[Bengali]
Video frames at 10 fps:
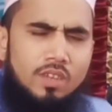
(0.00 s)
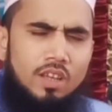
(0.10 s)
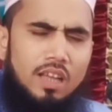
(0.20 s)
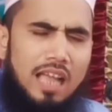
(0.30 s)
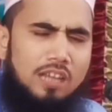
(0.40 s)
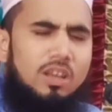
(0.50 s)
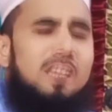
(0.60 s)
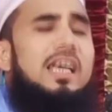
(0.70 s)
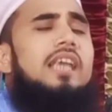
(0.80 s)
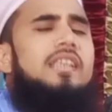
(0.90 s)
গান শোনা
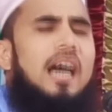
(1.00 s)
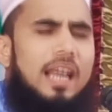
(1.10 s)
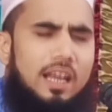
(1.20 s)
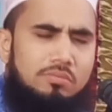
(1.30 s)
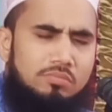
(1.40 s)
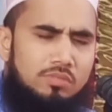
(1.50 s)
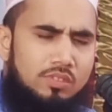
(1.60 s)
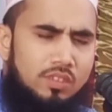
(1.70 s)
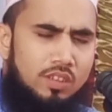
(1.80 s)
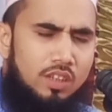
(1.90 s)
যায় না হারাম
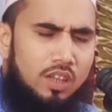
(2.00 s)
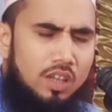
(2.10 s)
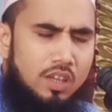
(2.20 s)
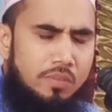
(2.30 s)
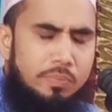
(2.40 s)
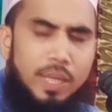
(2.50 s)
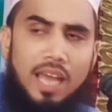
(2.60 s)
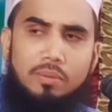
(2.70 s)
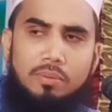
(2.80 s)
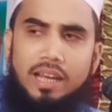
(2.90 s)

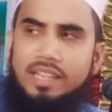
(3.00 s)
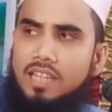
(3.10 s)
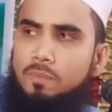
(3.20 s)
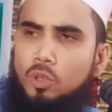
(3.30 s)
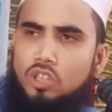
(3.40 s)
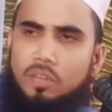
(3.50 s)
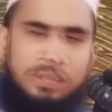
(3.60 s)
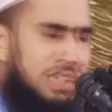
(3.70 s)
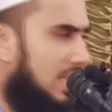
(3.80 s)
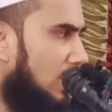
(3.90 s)
বিয়ের বাড়িতে আজ পনেরো
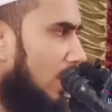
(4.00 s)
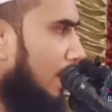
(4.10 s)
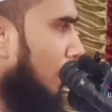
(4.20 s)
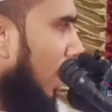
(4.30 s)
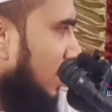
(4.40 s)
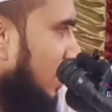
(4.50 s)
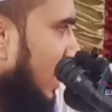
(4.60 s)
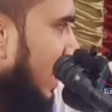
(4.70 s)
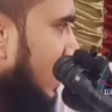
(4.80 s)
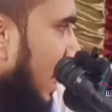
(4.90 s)
বিশ দিন ধরে বক্স নিয়ে এসে